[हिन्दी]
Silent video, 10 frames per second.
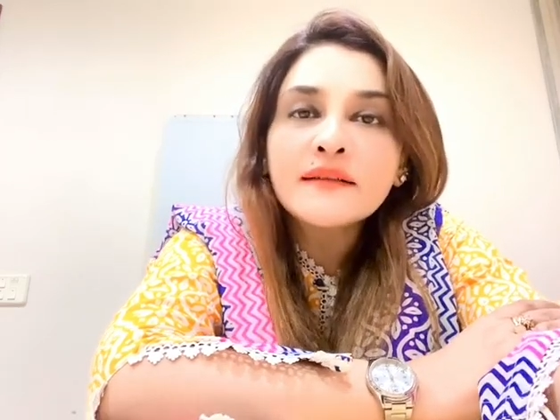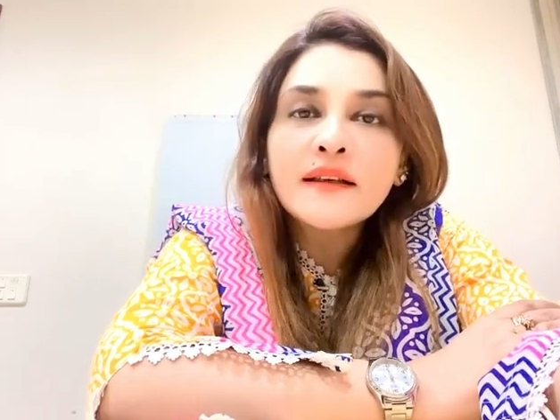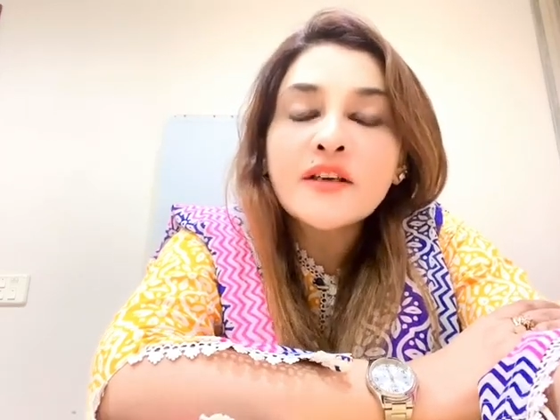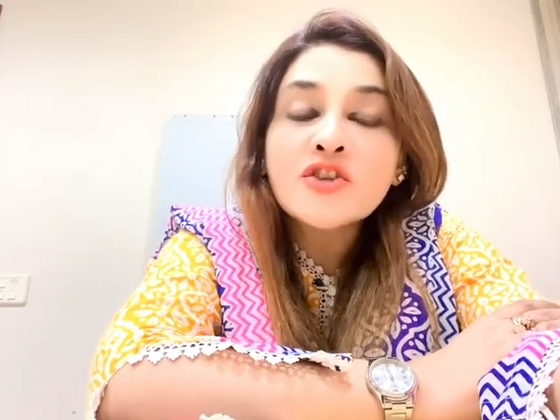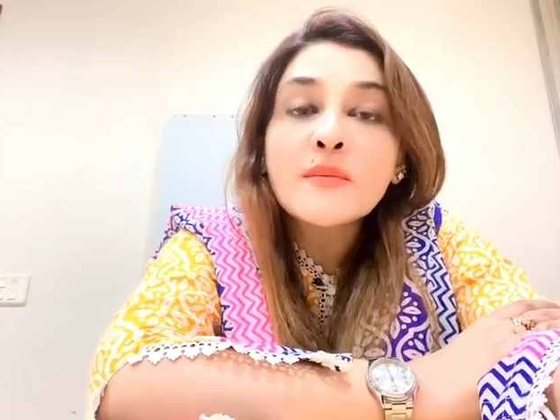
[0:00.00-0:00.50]

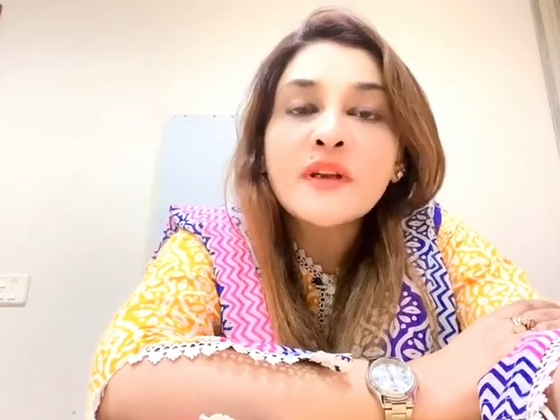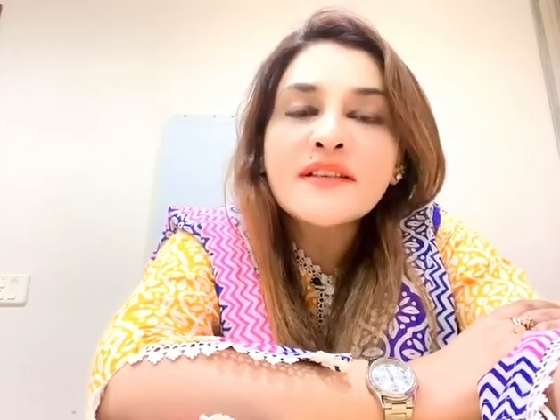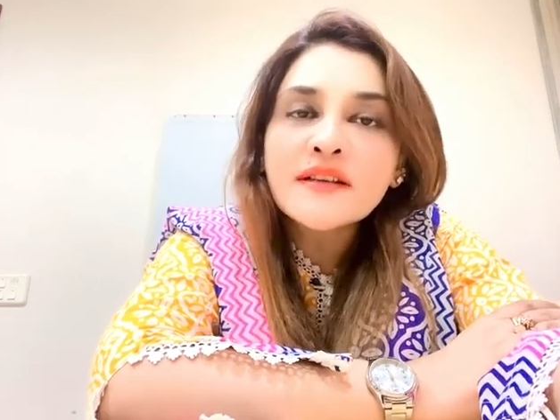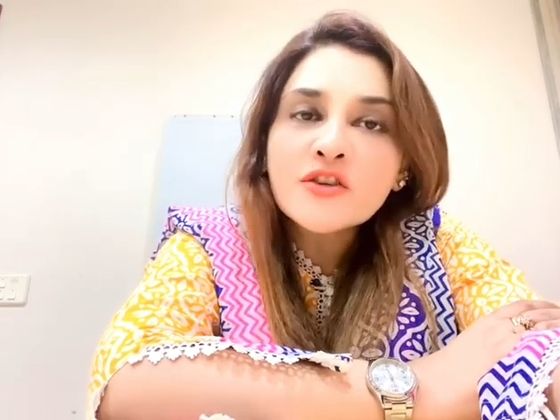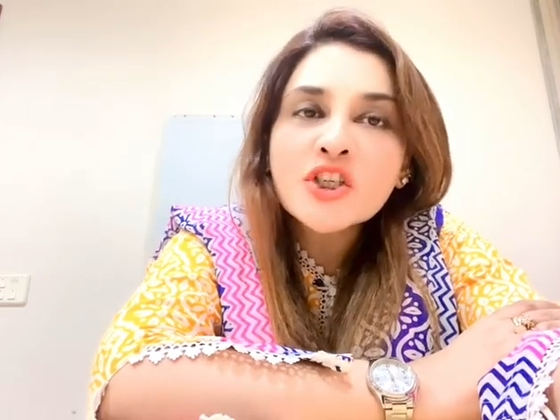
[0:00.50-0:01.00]
अंदर जब
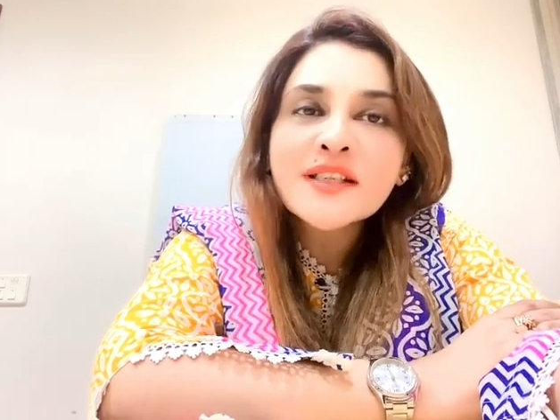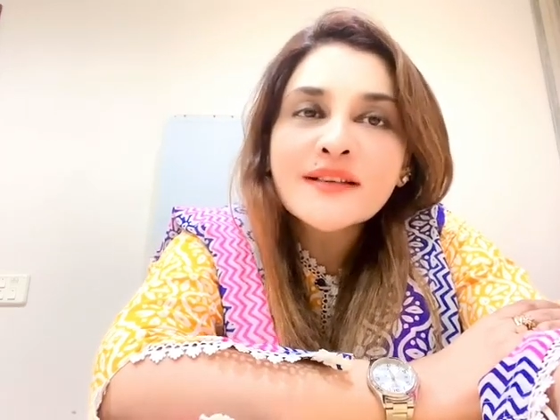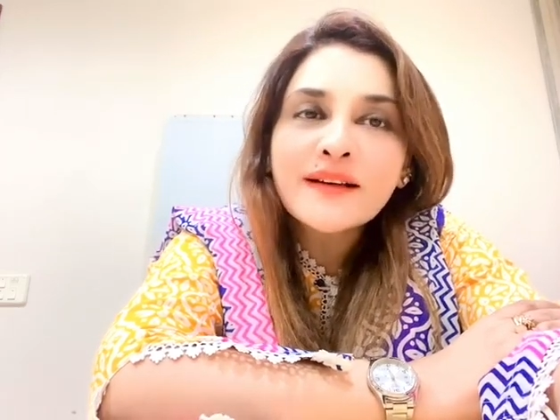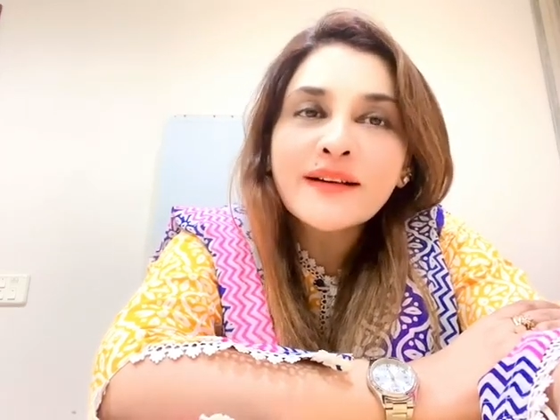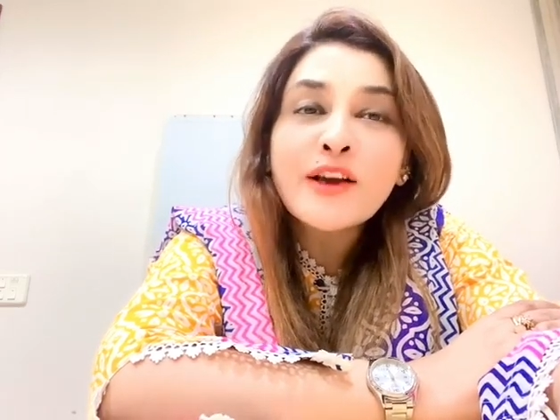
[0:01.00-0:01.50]
रिसर्चेस
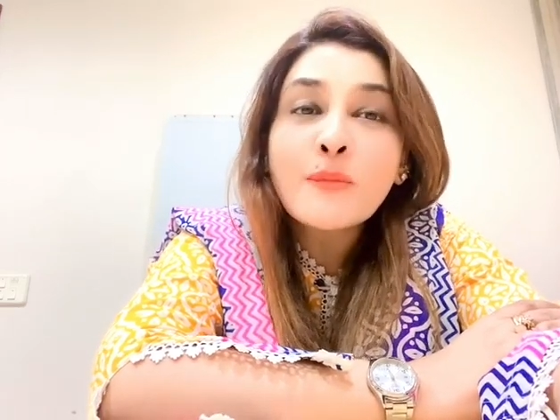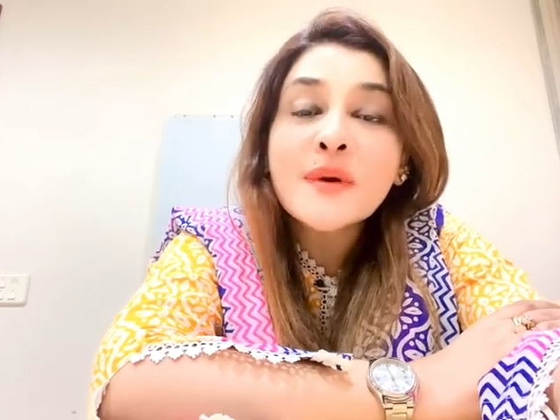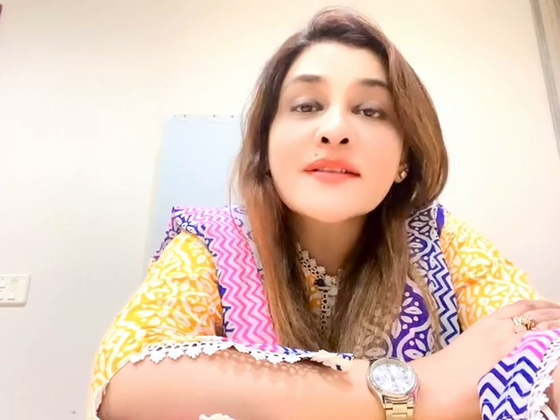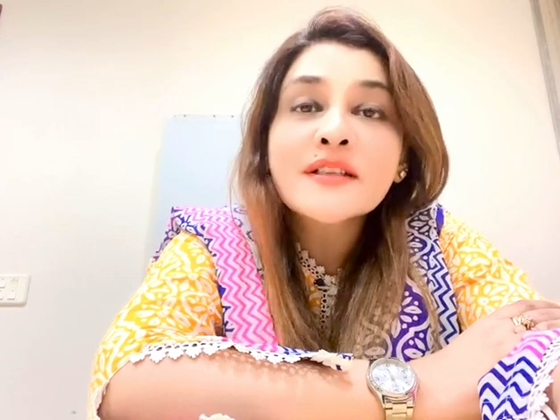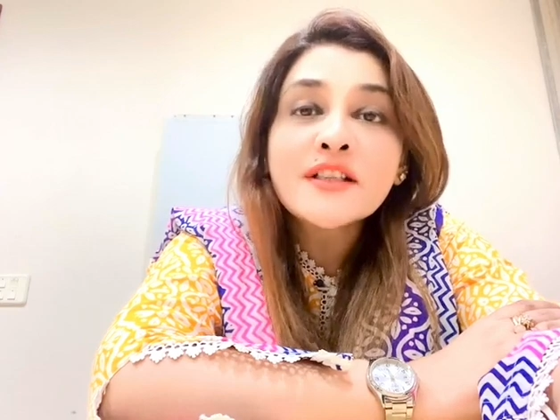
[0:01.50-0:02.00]
कर रहे हैं और
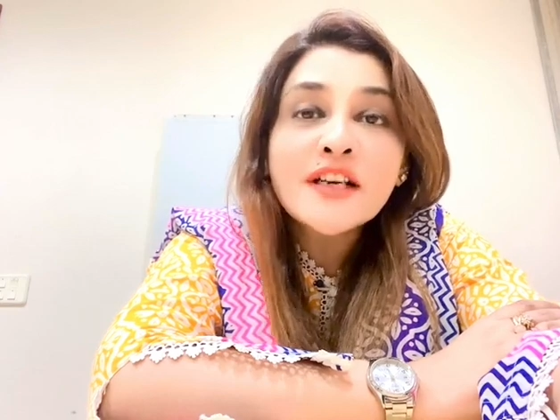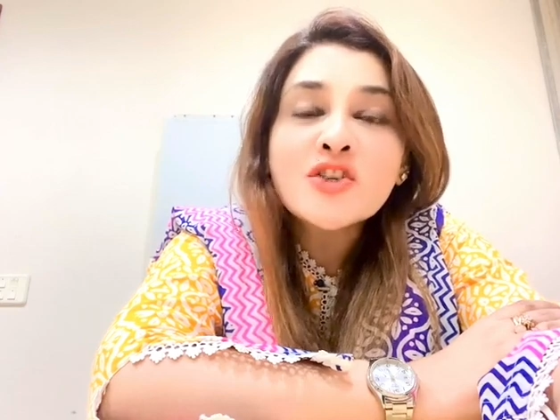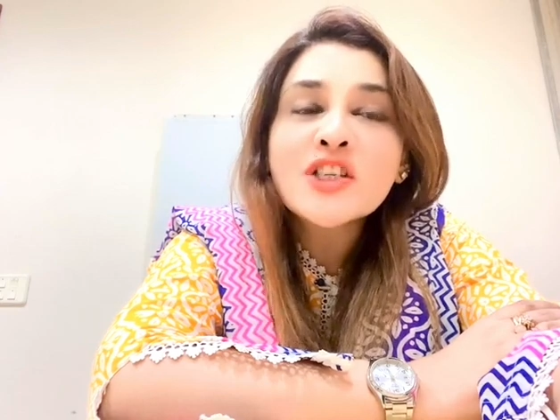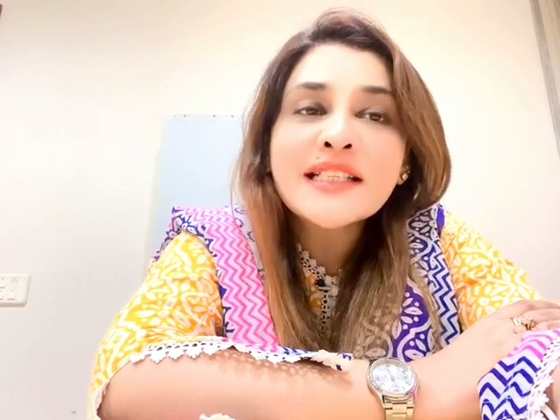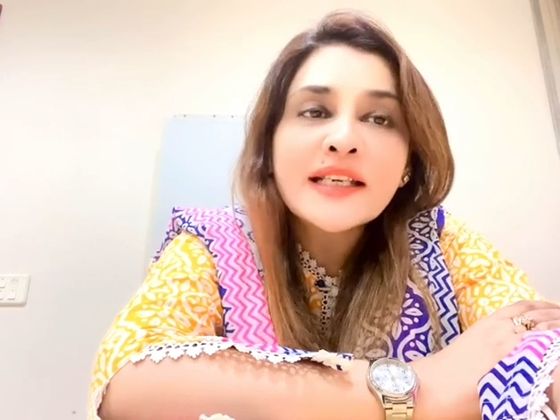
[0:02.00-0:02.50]

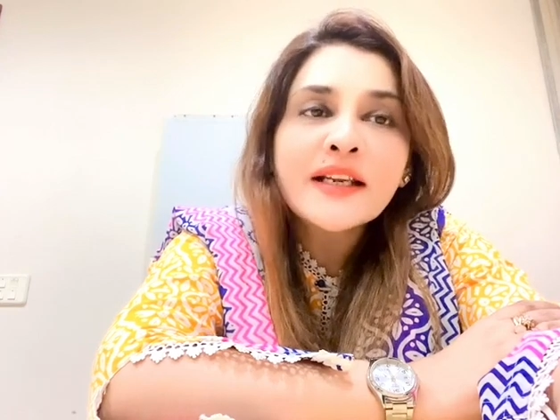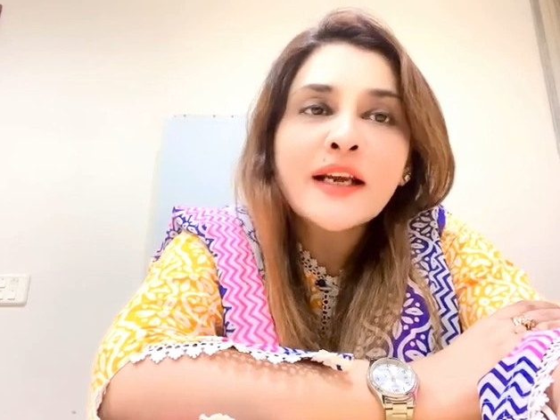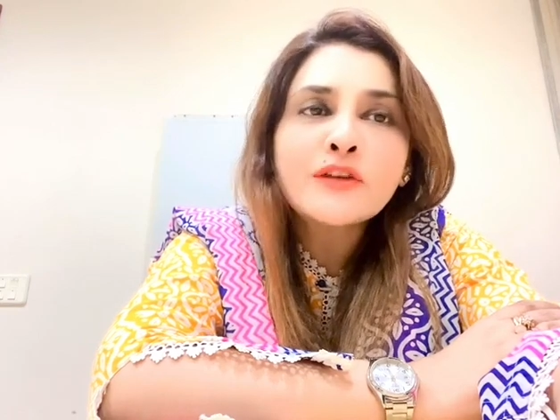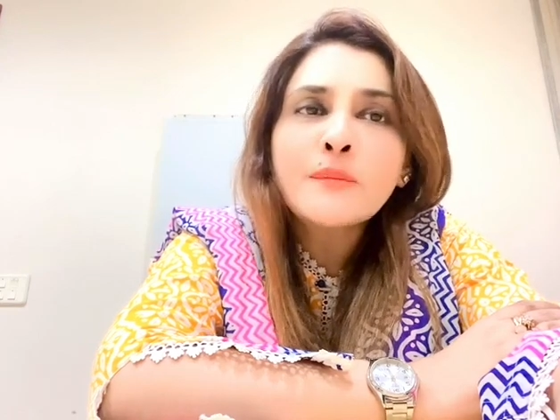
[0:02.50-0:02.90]
परसेंटेजेस ले रहे हैं